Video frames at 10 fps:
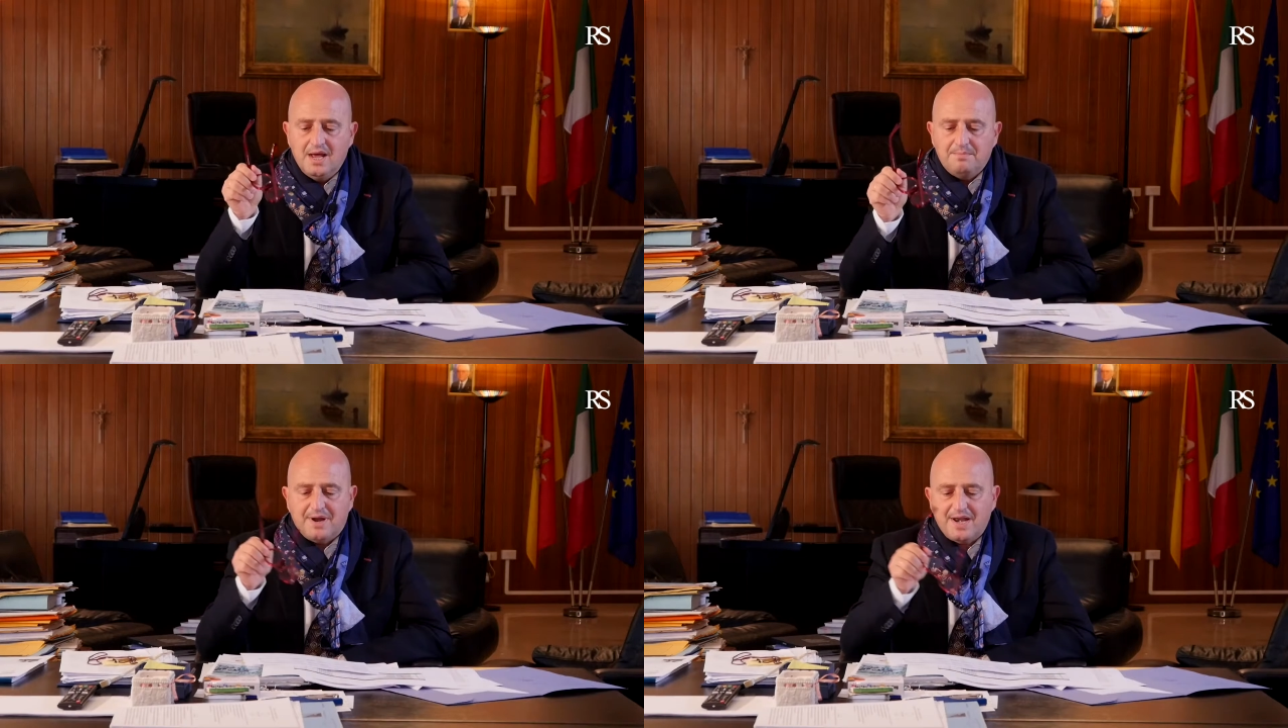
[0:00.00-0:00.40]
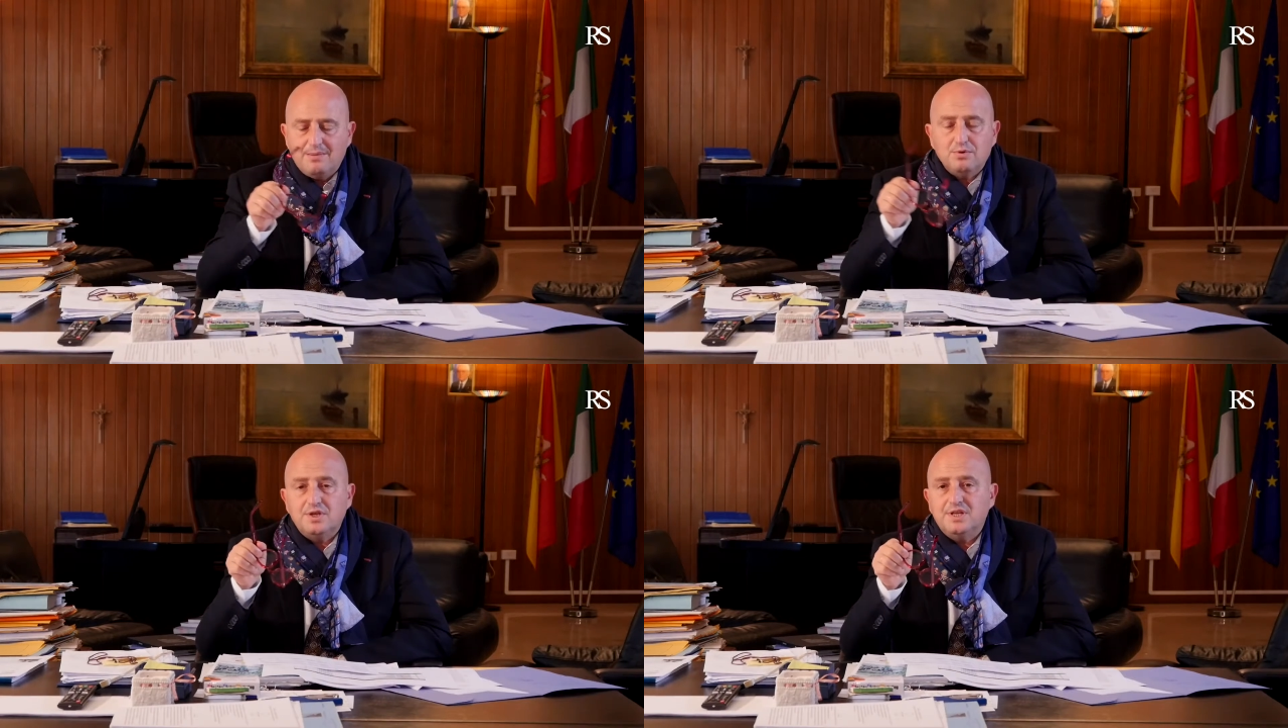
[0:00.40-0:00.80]

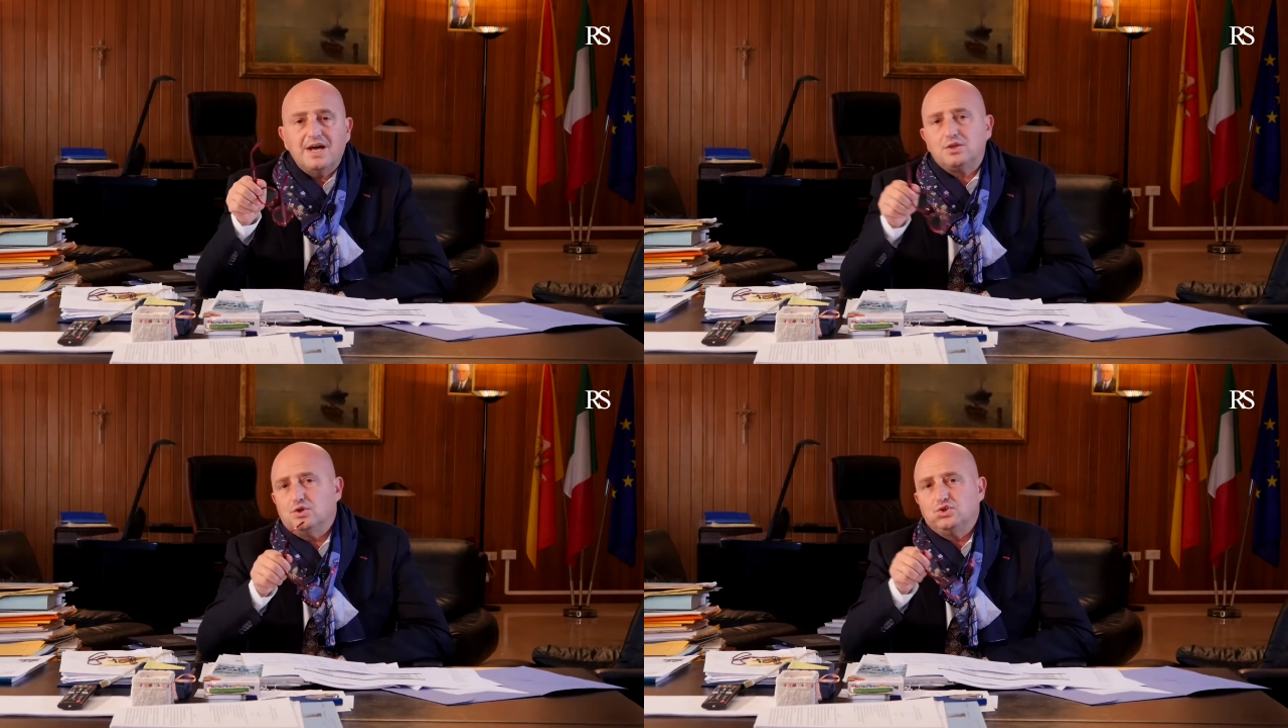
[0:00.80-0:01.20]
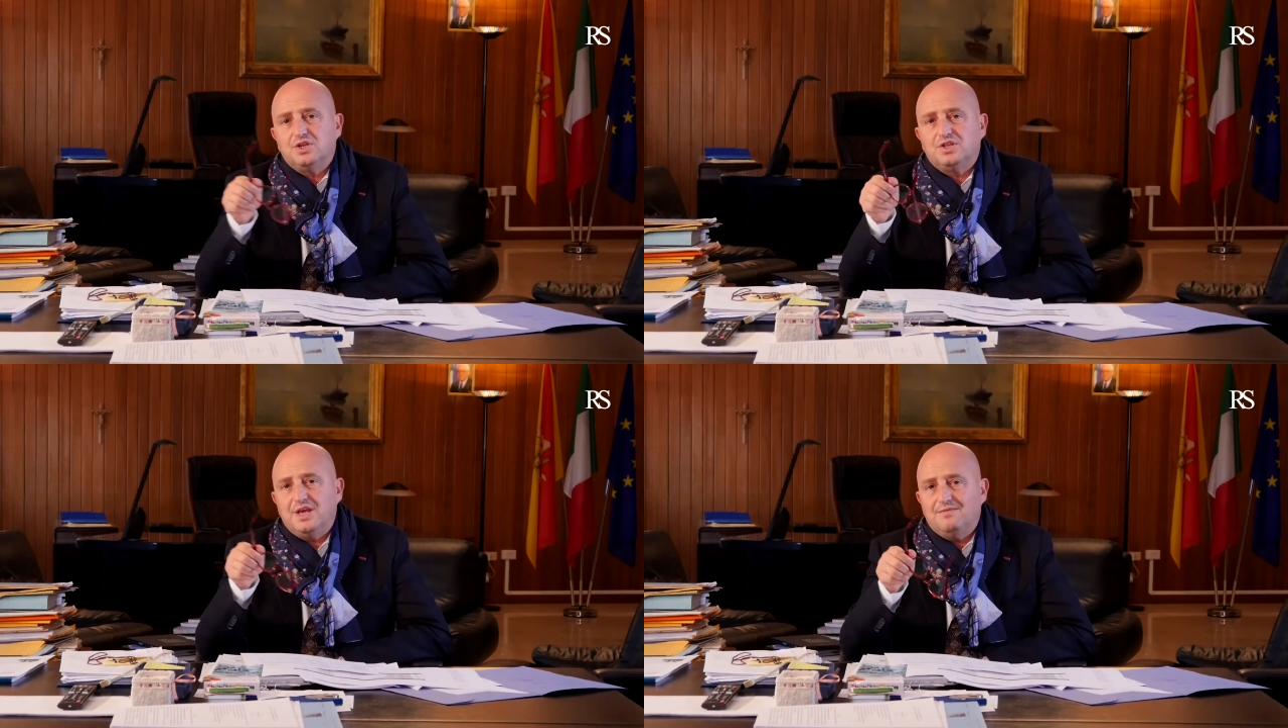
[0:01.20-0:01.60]
Parliamo di dati
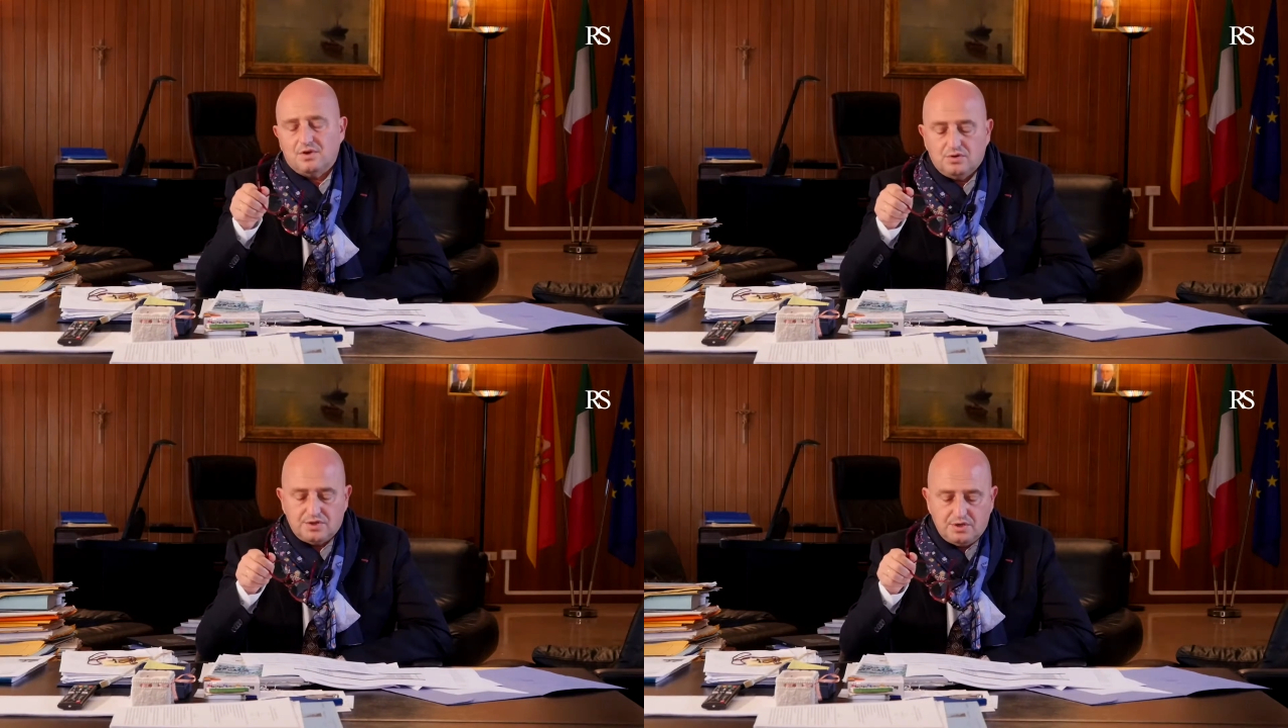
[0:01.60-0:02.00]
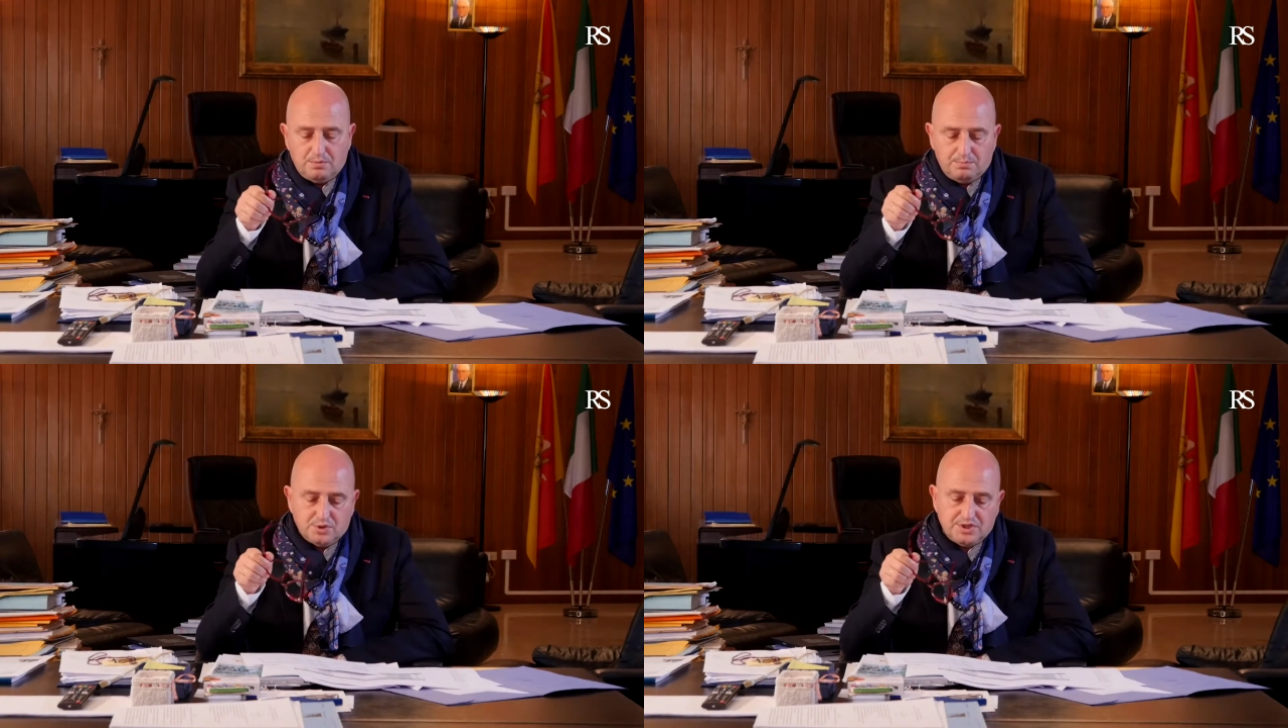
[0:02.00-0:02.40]
oggettivi, così
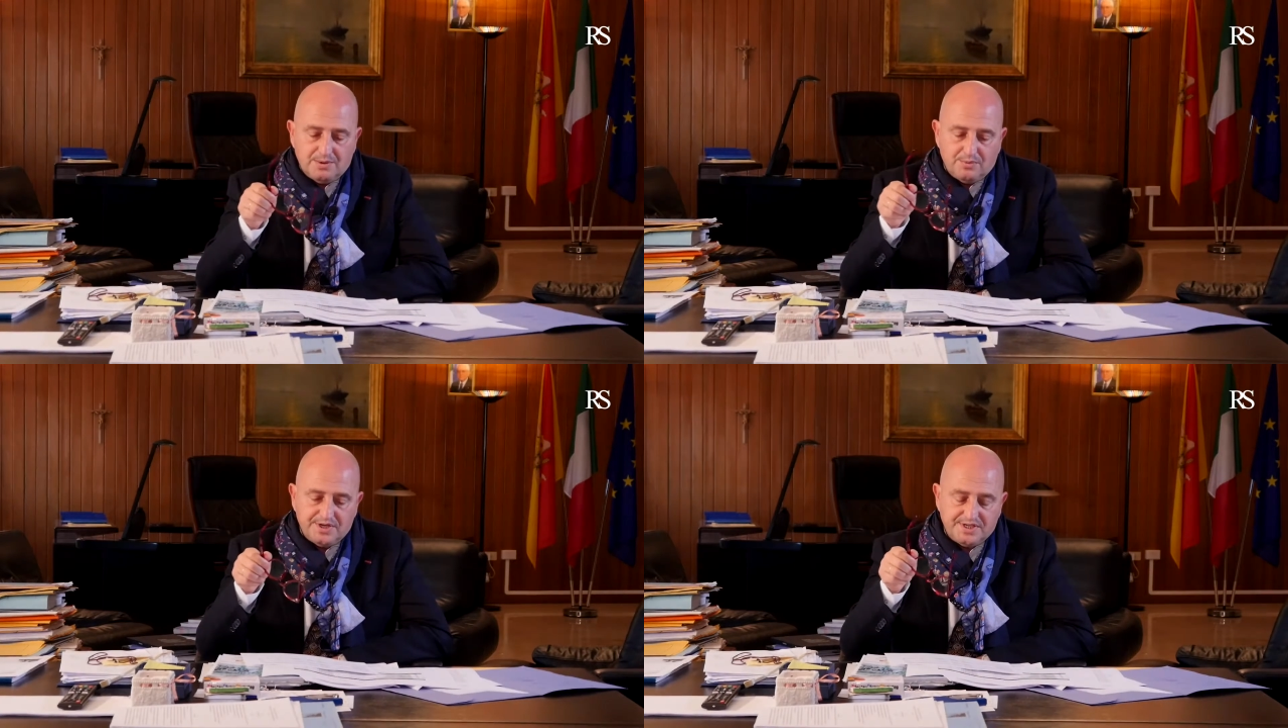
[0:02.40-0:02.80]
non possiamo